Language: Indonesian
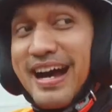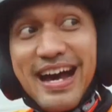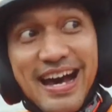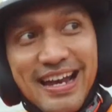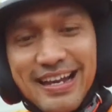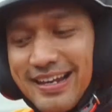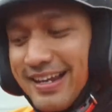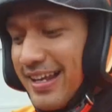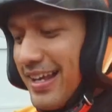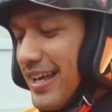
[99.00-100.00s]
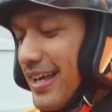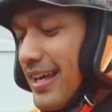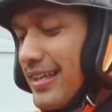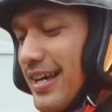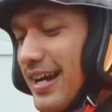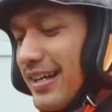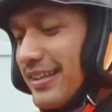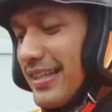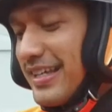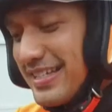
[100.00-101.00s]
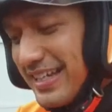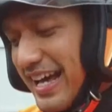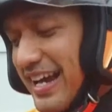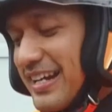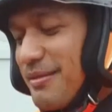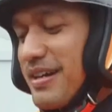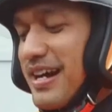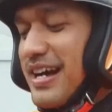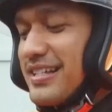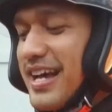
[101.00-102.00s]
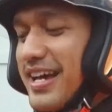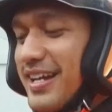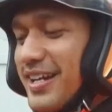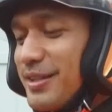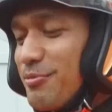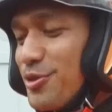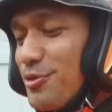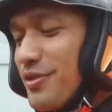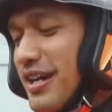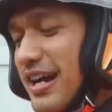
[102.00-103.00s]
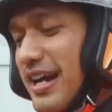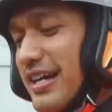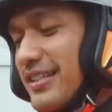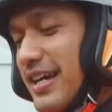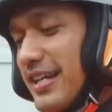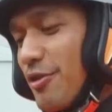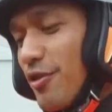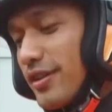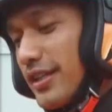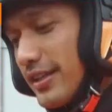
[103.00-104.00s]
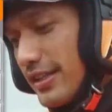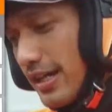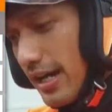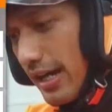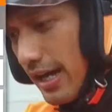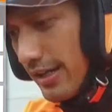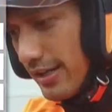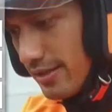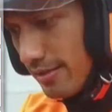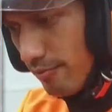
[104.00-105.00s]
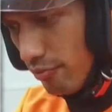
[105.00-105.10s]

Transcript: makan. Yang ketiga sekarang nih Mas, akhirnya ketemu juga. Jadi order tiga kali